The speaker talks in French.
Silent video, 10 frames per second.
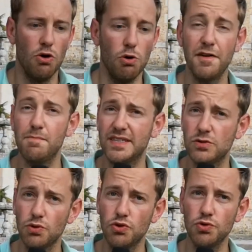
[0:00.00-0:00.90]
Le fait de passer
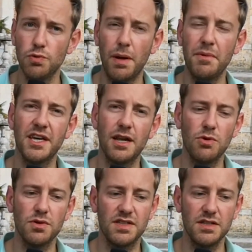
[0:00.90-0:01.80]
sur deux jours nous permet
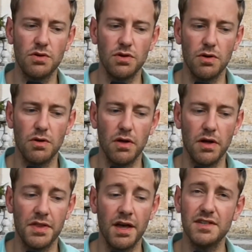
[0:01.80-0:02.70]
également aussi
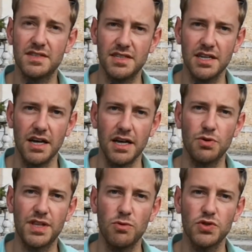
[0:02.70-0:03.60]
d'investir, et
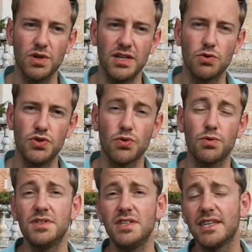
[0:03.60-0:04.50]
notamment sur les solutions
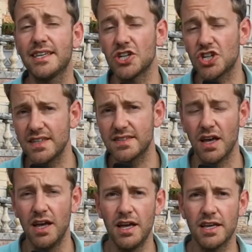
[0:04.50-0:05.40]
qu'on dit cashless,
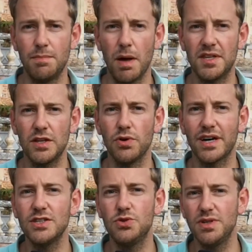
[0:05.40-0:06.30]
qui permettaient de
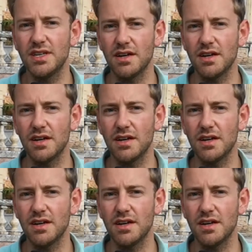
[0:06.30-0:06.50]
réduire